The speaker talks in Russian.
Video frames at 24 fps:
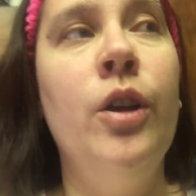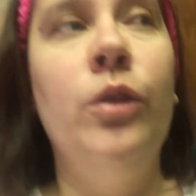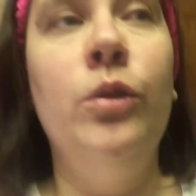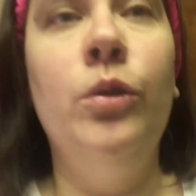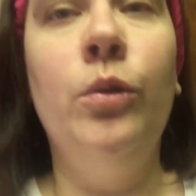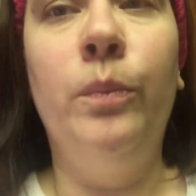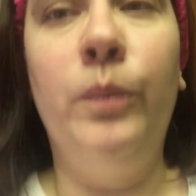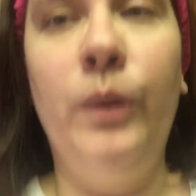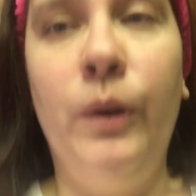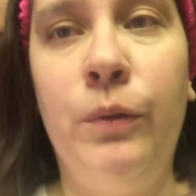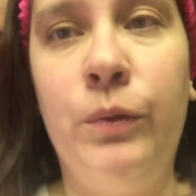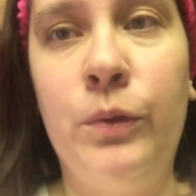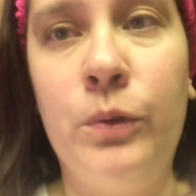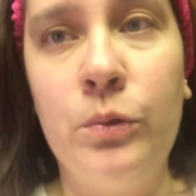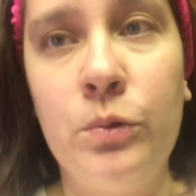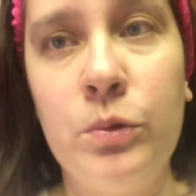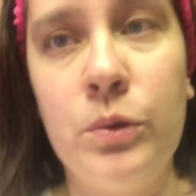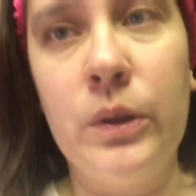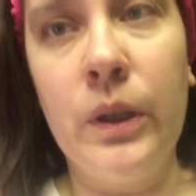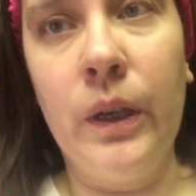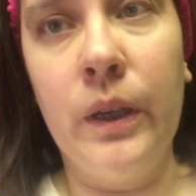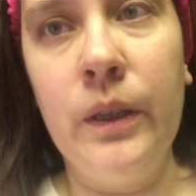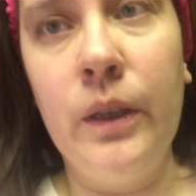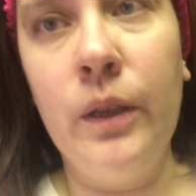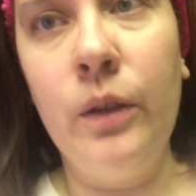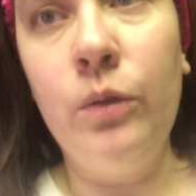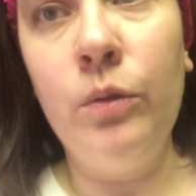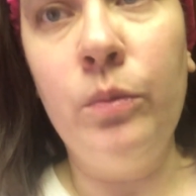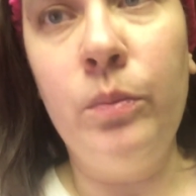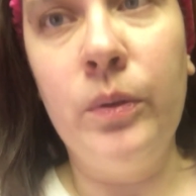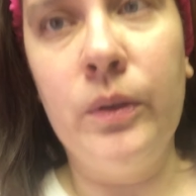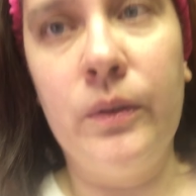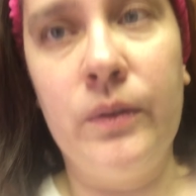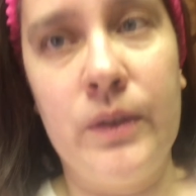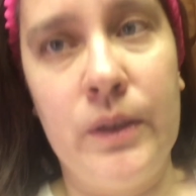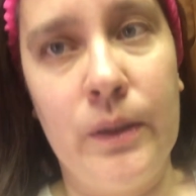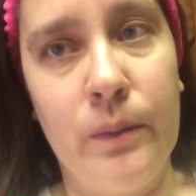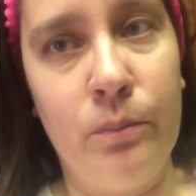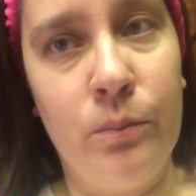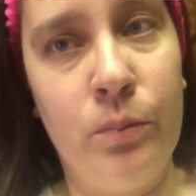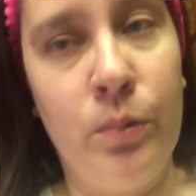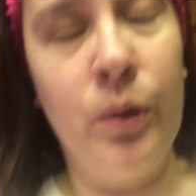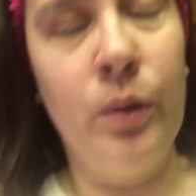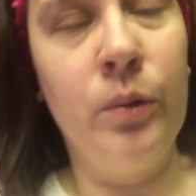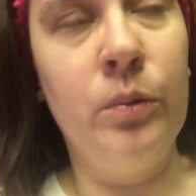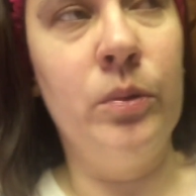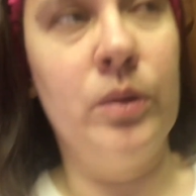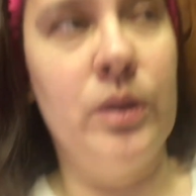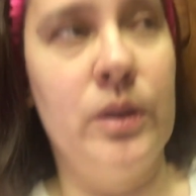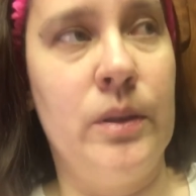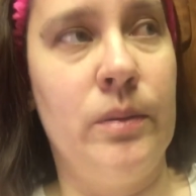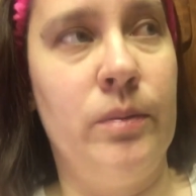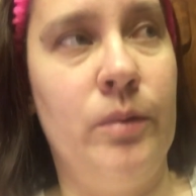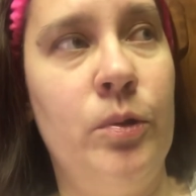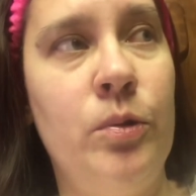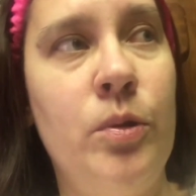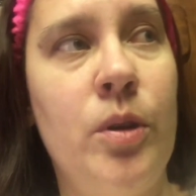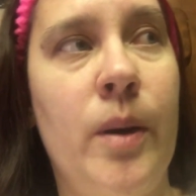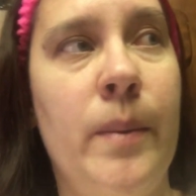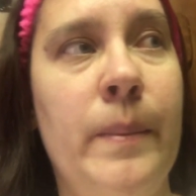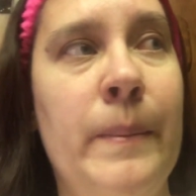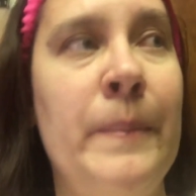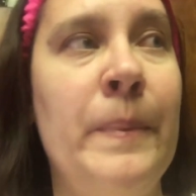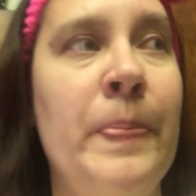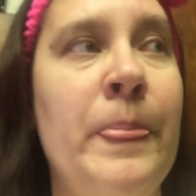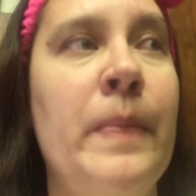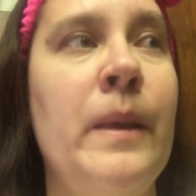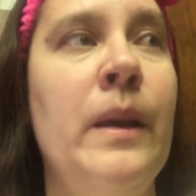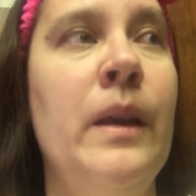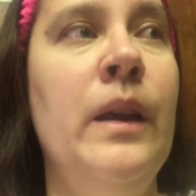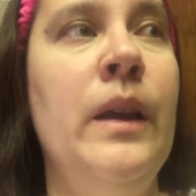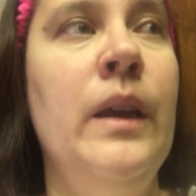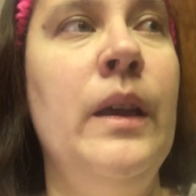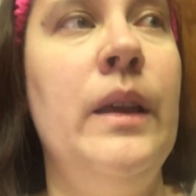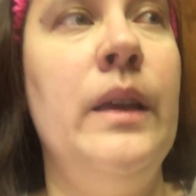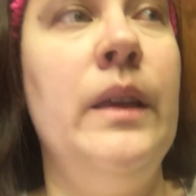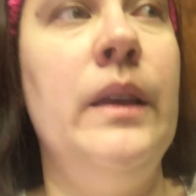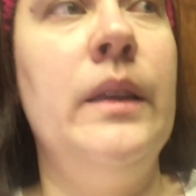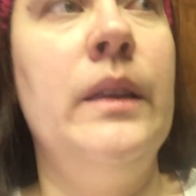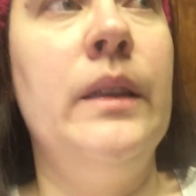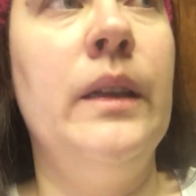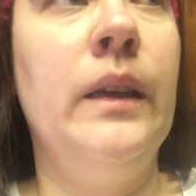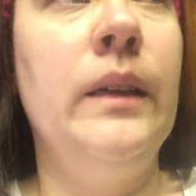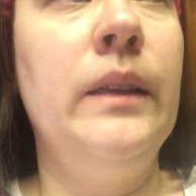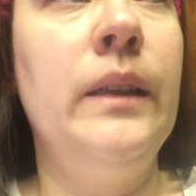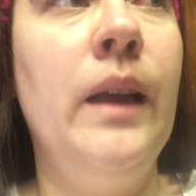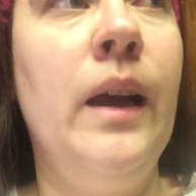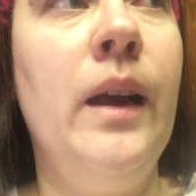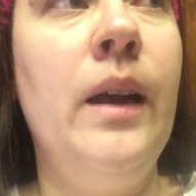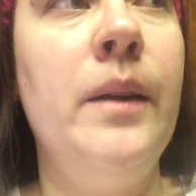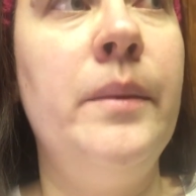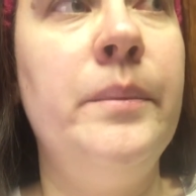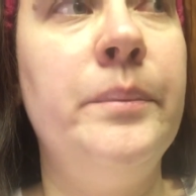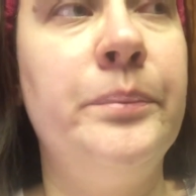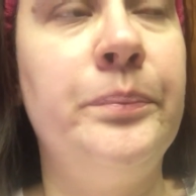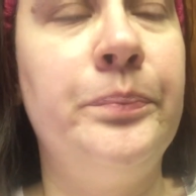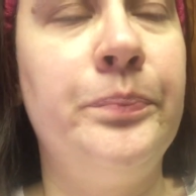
Но по вкусу они любят все блюда с луком, и иногда